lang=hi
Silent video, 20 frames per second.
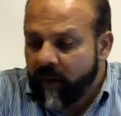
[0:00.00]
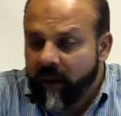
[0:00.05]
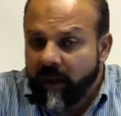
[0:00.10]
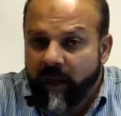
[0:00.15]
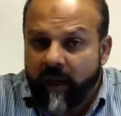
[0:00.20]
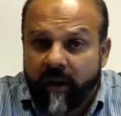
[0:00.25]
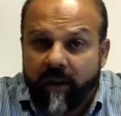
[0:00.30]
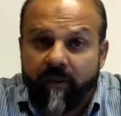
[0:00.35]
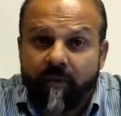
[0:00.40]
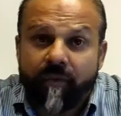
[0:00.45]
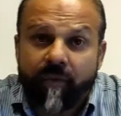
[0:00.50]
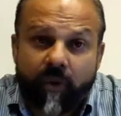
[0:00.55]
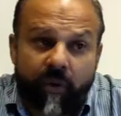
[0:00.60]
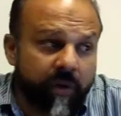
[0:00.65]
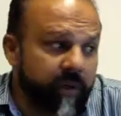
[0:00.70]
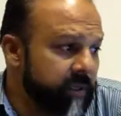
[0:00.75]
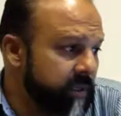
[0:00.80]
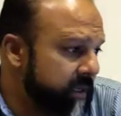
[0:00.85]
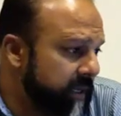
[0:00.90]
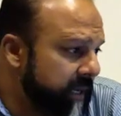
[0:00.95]

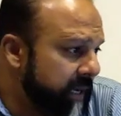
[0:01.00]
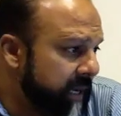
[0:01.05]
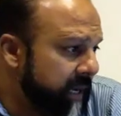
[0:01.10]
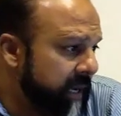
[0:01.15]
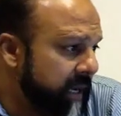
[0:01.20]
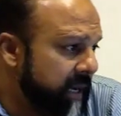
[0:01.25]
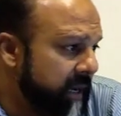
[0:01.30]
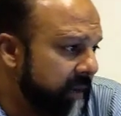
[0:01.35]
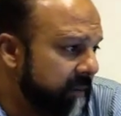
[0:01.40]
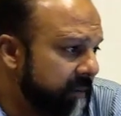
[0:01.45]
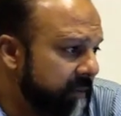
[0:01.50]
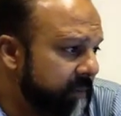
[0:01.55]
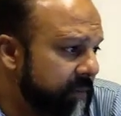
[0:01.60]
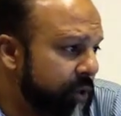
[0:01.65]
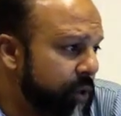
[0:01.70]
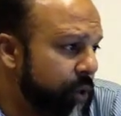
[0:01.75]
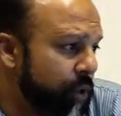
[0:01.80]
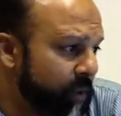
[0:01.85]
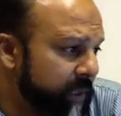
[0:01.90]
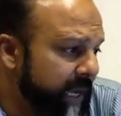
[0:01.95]
व्यूअर्स uh,
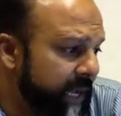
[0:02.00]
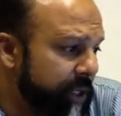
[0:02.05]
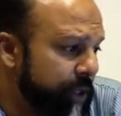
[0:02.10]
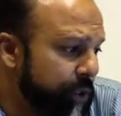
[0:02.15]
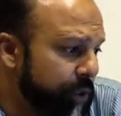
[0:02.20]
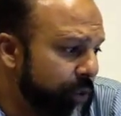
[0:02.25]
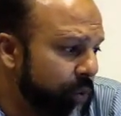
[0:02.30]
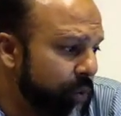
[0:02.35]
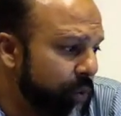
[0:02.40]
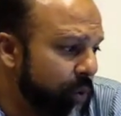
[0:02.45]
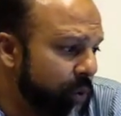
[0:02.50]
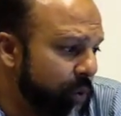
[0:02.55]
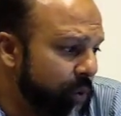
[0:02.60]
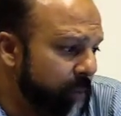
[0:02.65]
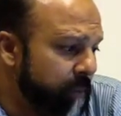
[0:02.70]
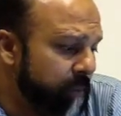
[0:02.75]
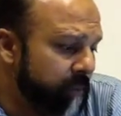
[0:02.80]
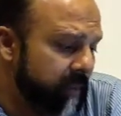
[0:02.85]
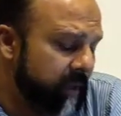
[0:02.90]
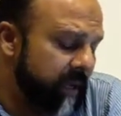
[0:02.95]
uh, चौदह जून को
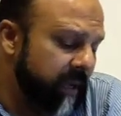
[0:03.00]
uh,